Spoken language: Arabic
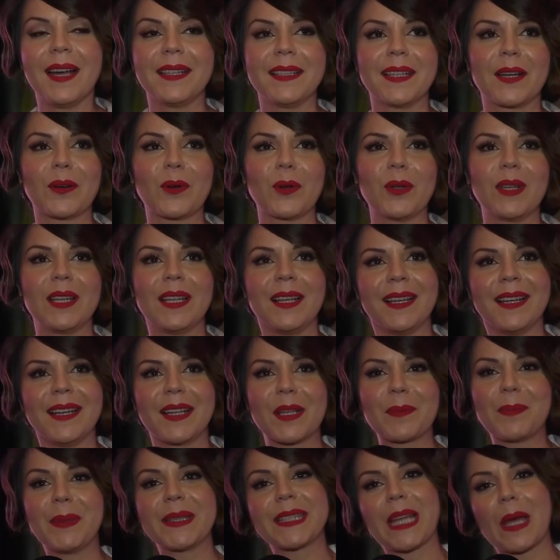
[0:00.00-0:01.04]
انا نقول
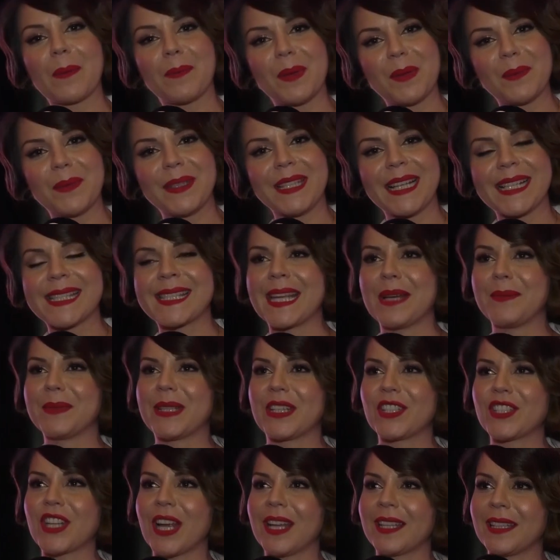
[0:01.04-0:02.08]
ربي يتقبل منا
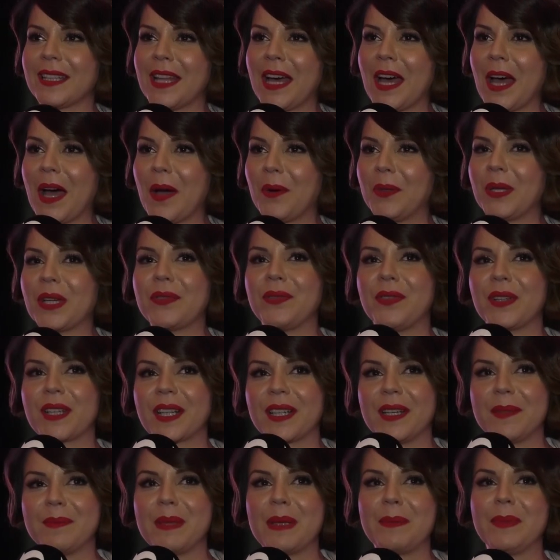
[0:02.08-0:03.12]
صيامنا ان شاء الله
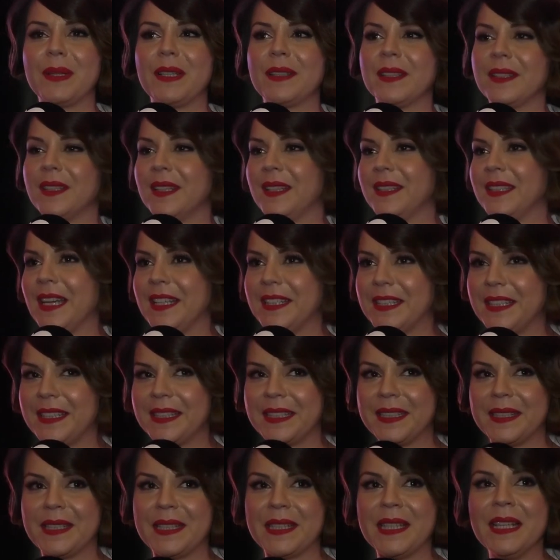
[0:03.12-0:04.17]
ويغفر ما بين
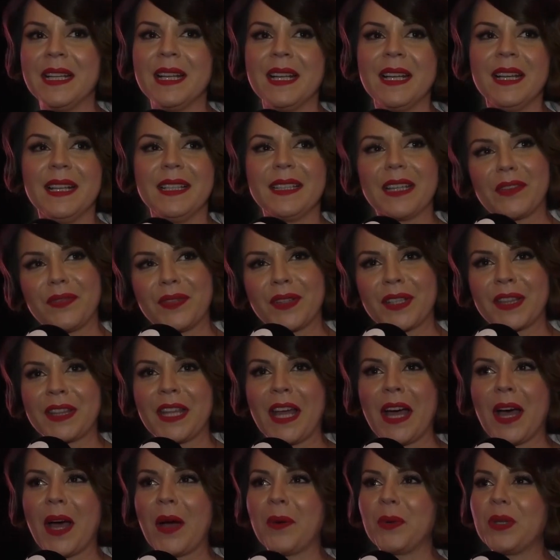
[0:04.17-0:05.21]
يعني
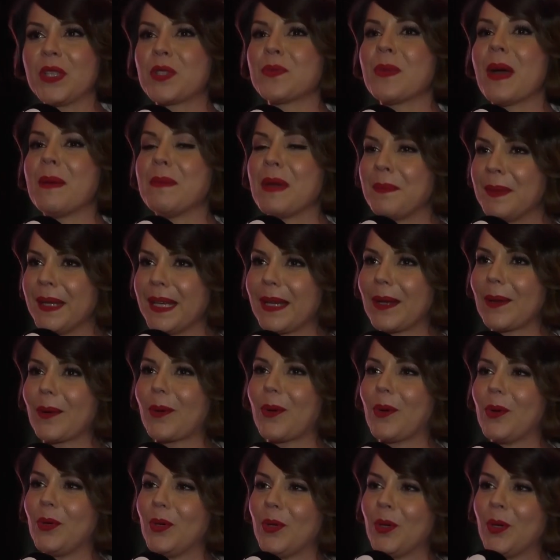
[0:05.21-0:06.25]
يغفرنا ويجمع ما بين
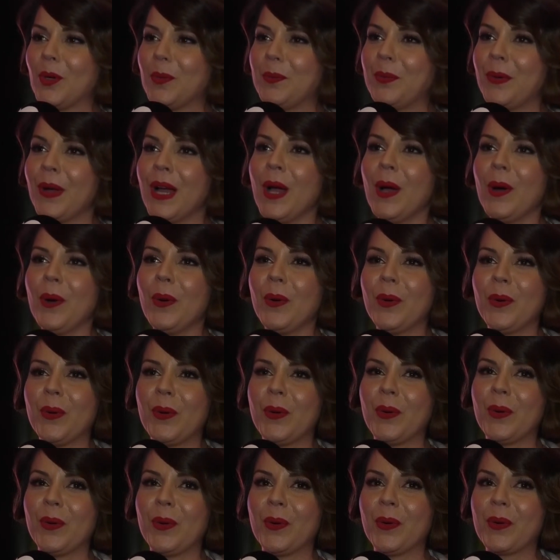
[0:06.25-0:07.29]
القلوب
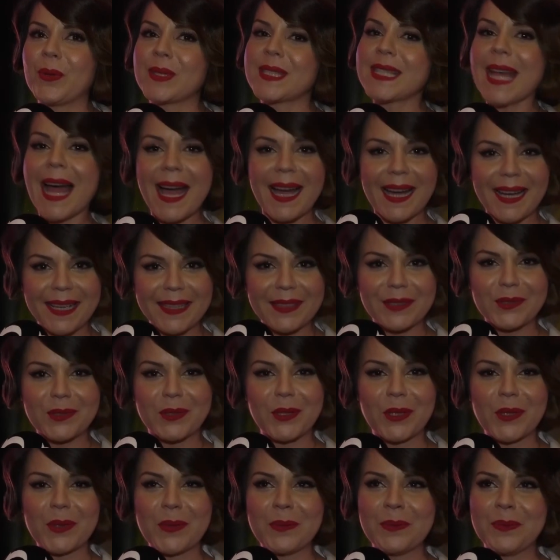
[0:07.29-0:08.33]
وصحه
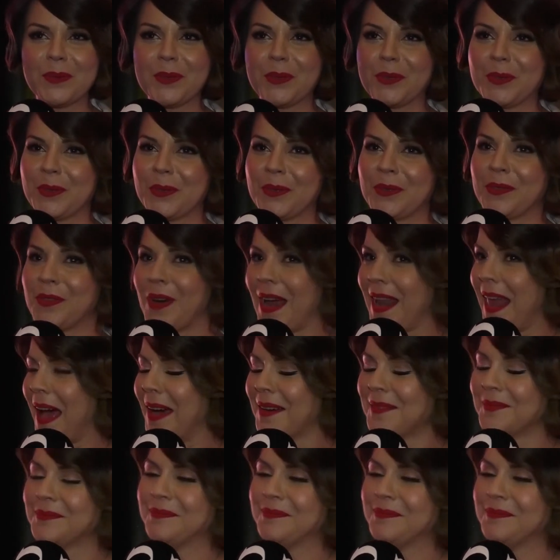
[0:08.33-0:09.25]
عيدكم وفوالا